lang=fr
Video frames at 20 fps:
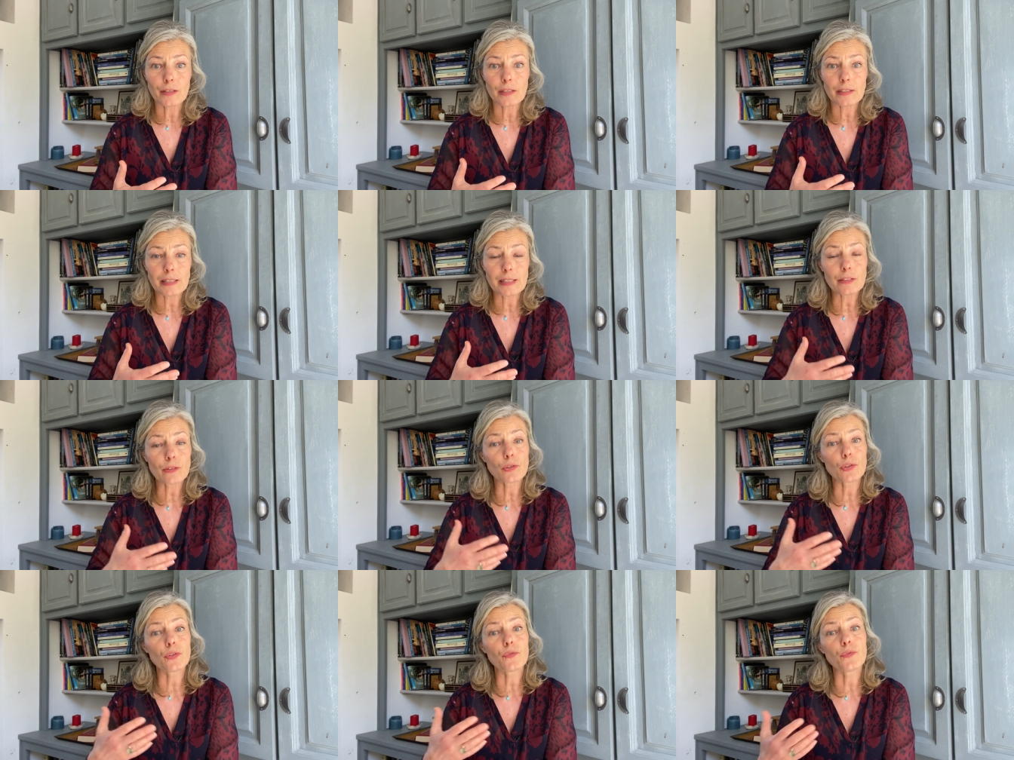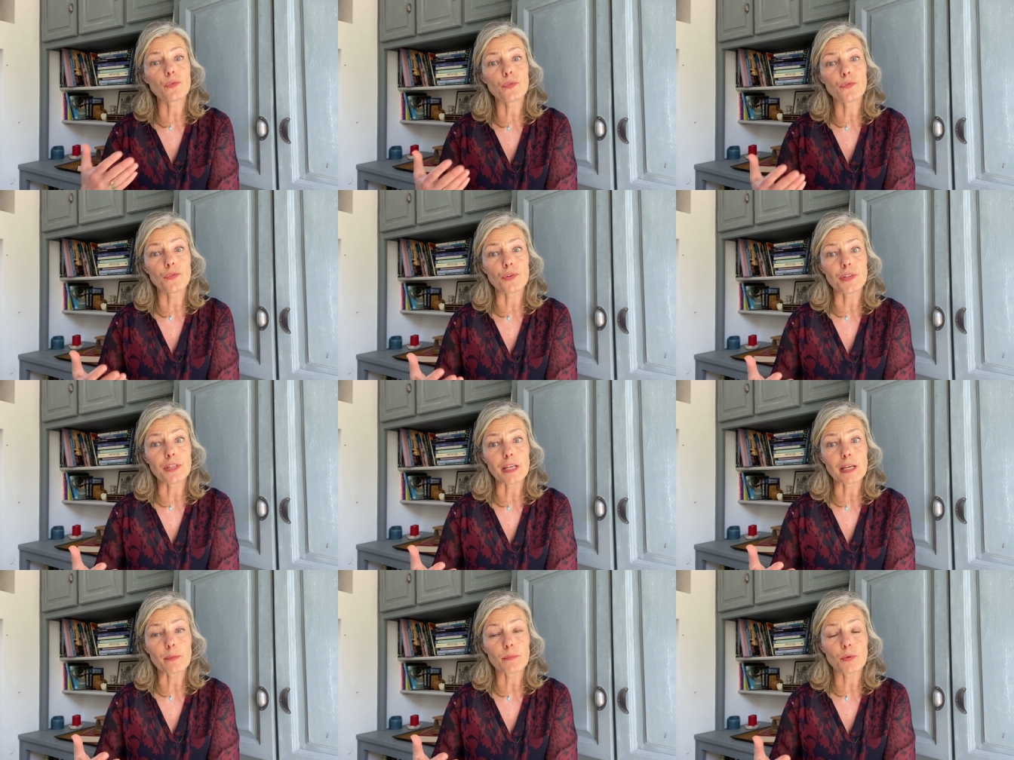Qu'est-ce que je veux
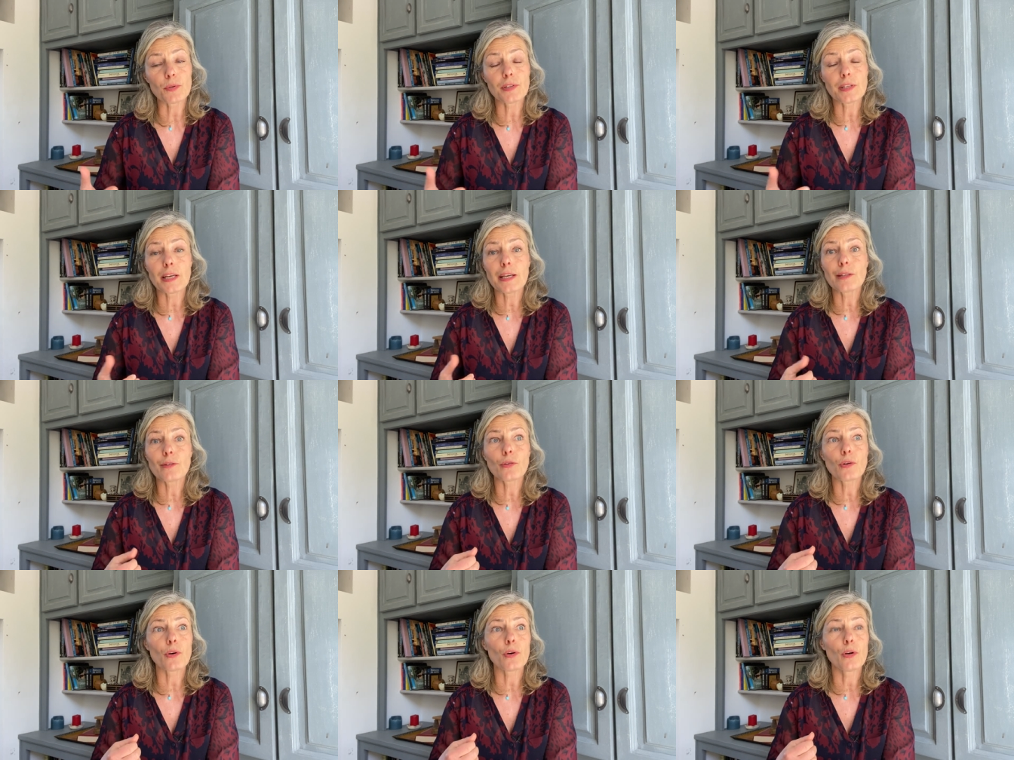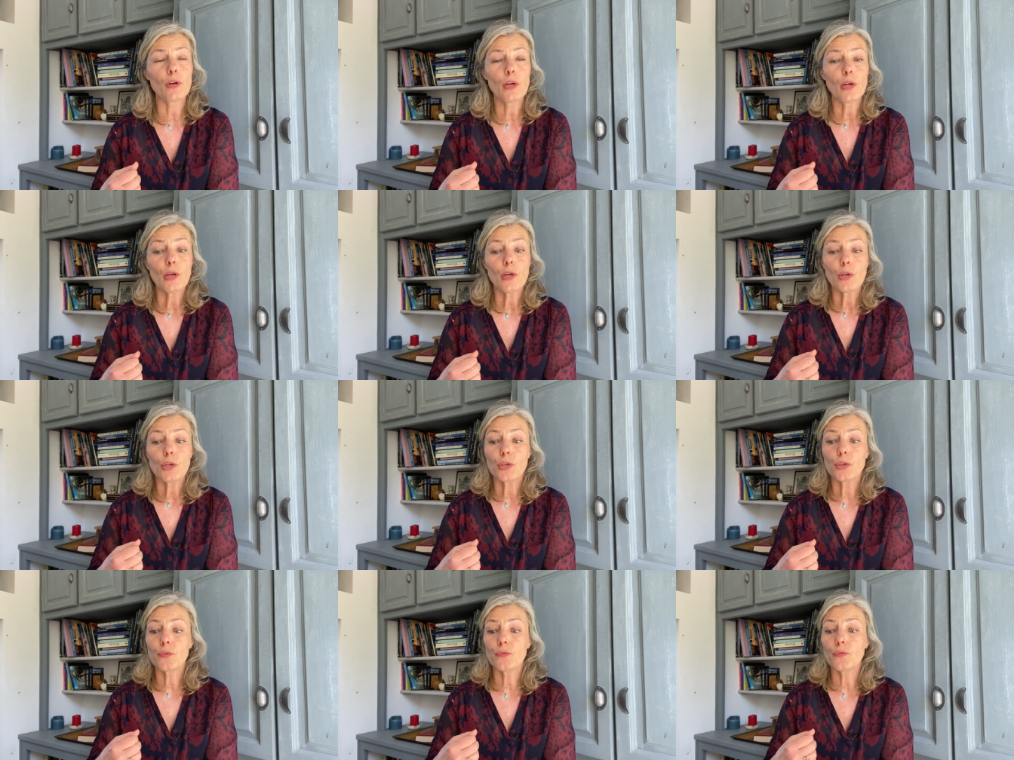devenir Peut-être euh,
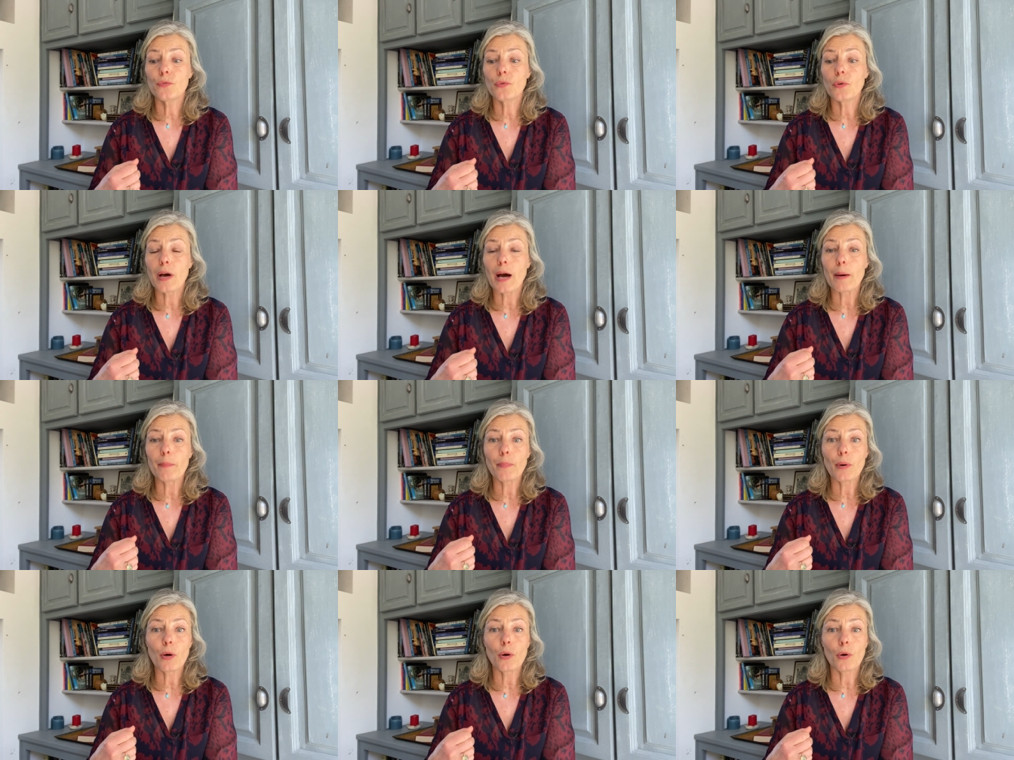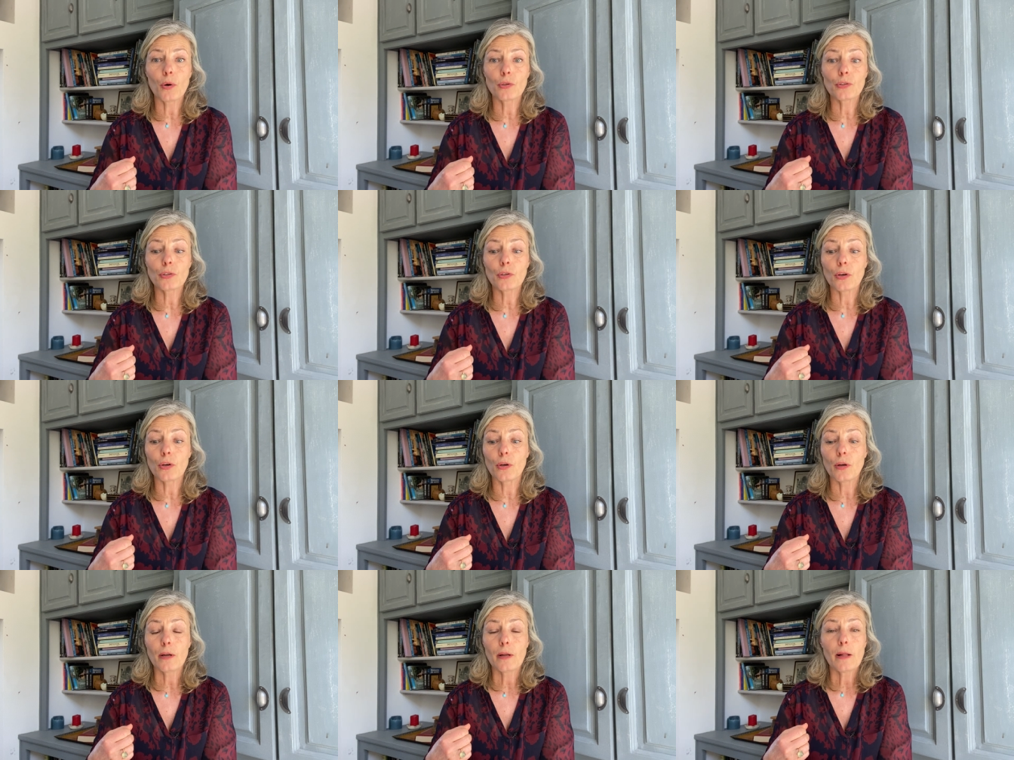je veux
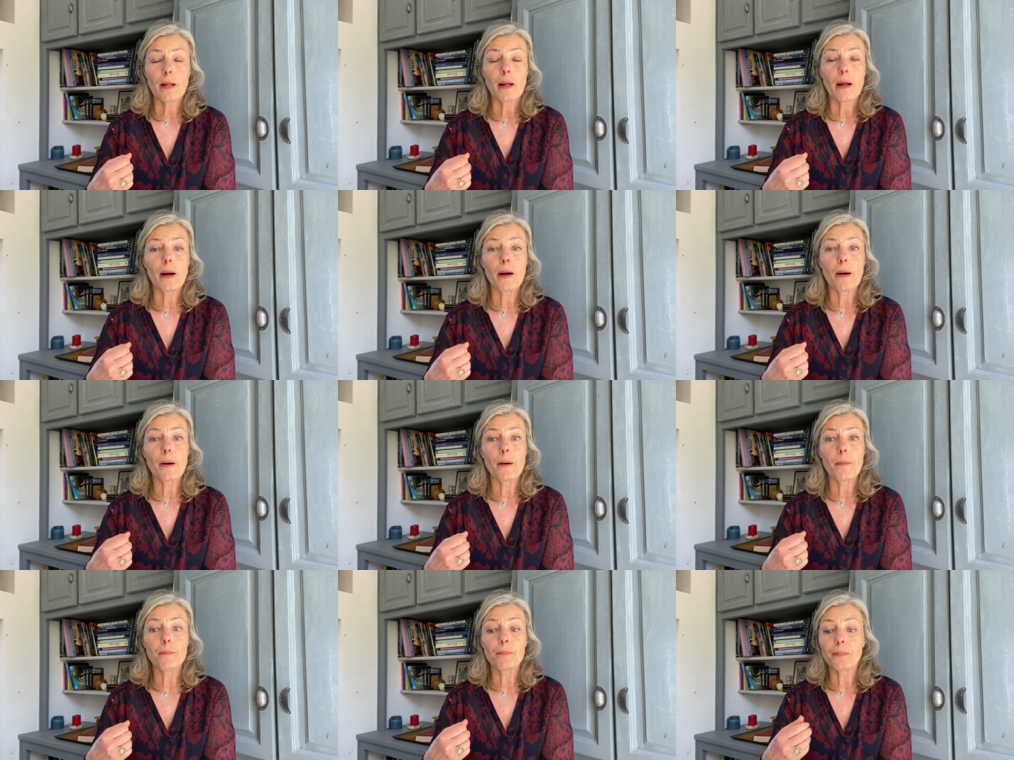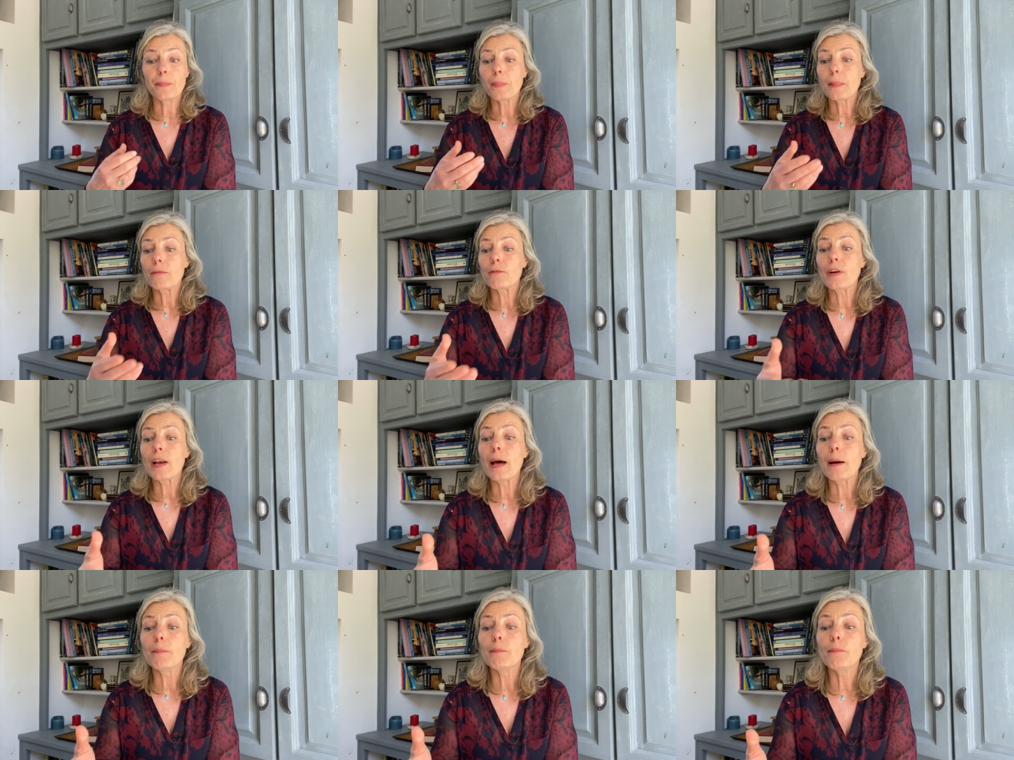apprendre euh,
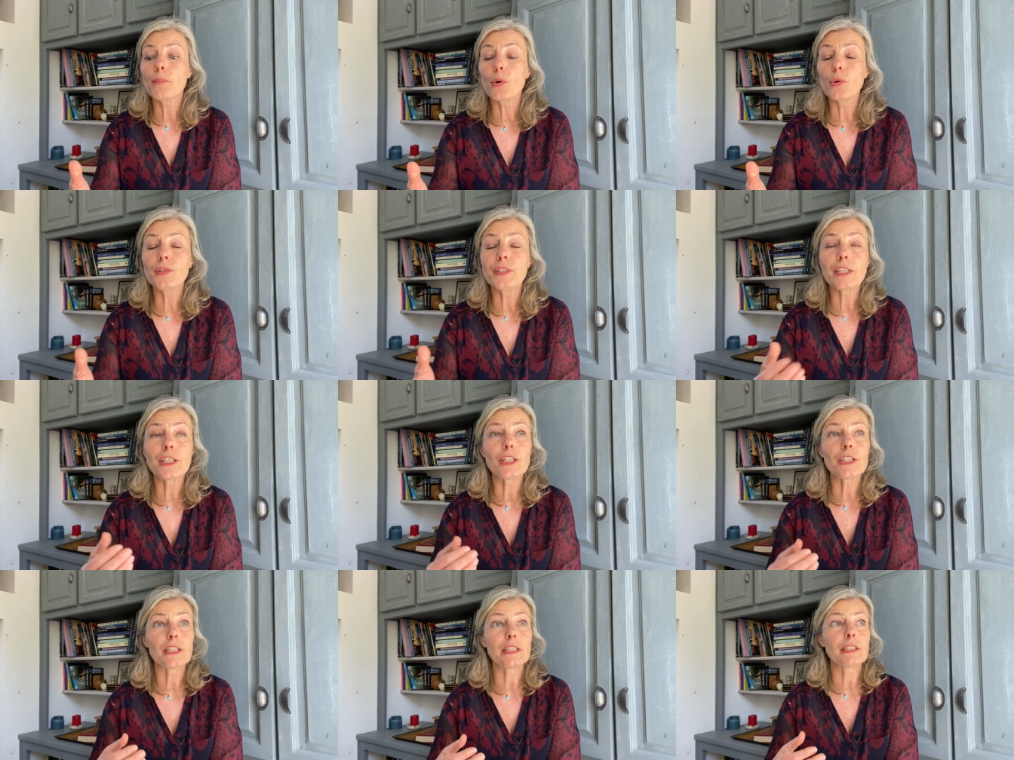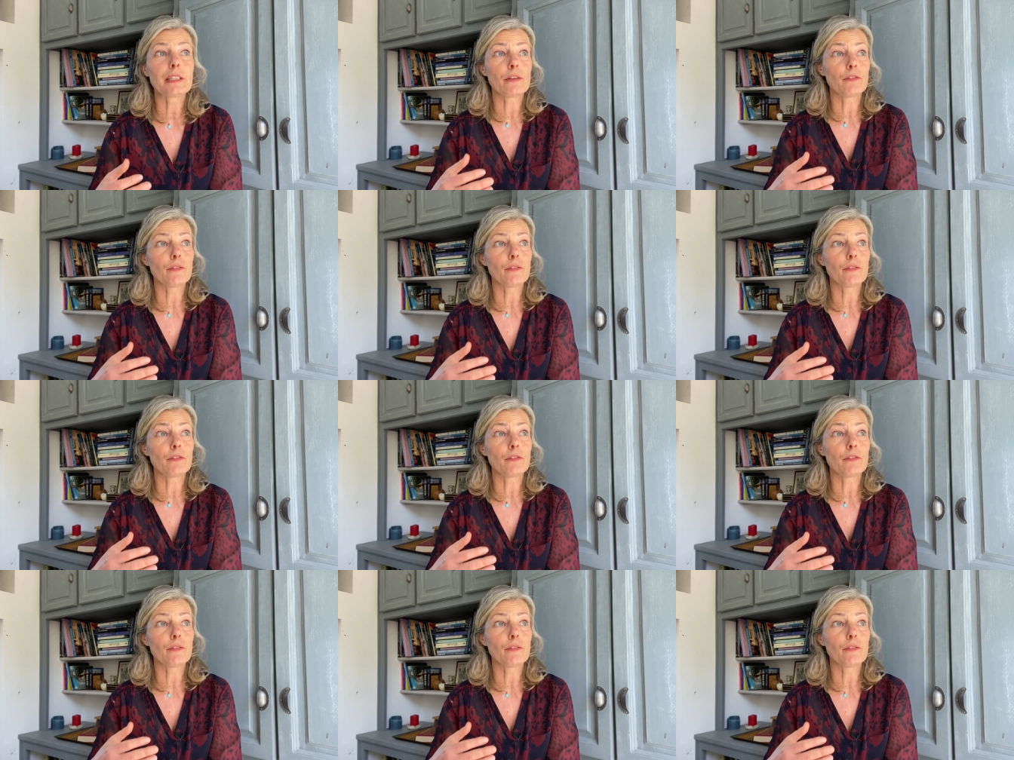voilà, à me protéger.